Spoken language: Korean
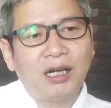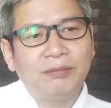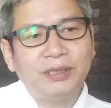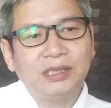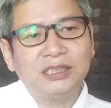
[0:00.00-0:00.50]

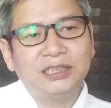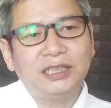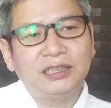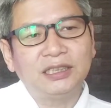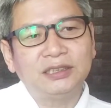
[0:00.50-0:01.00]
화병에
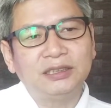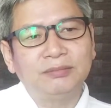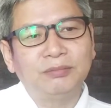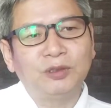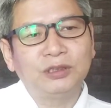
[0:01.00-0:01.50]

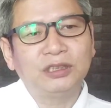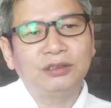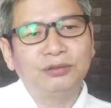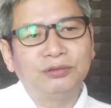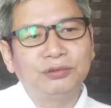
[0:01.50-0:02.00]
새겨진
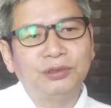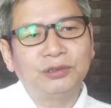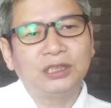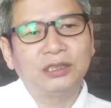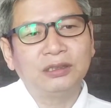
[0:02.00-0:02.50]
목련 두
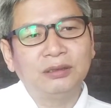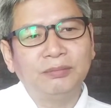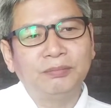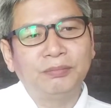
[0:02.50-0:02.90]
송이를